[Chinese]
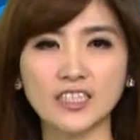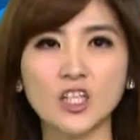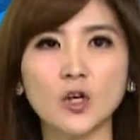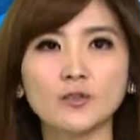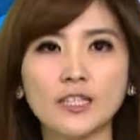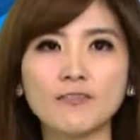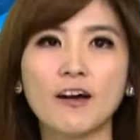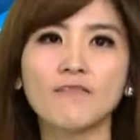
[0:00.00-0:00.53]
基
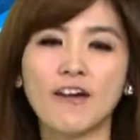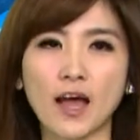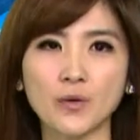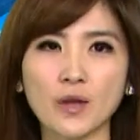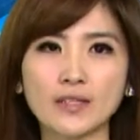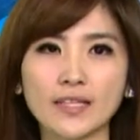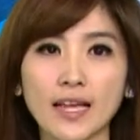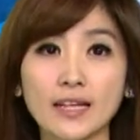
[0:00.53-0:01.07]
隆地方
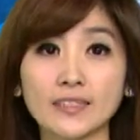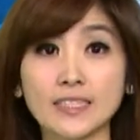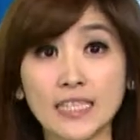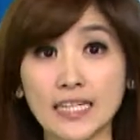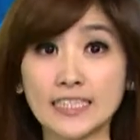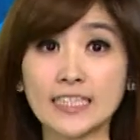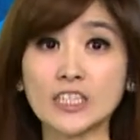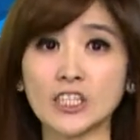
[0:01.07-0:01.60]
法院在
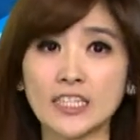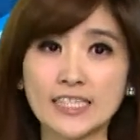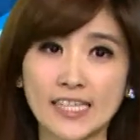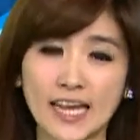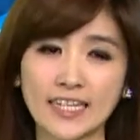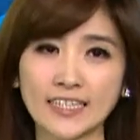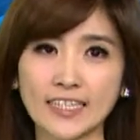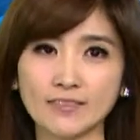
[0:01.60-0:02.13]
今天清晨
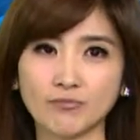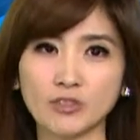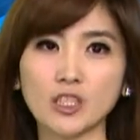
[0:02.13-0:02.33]
裁定，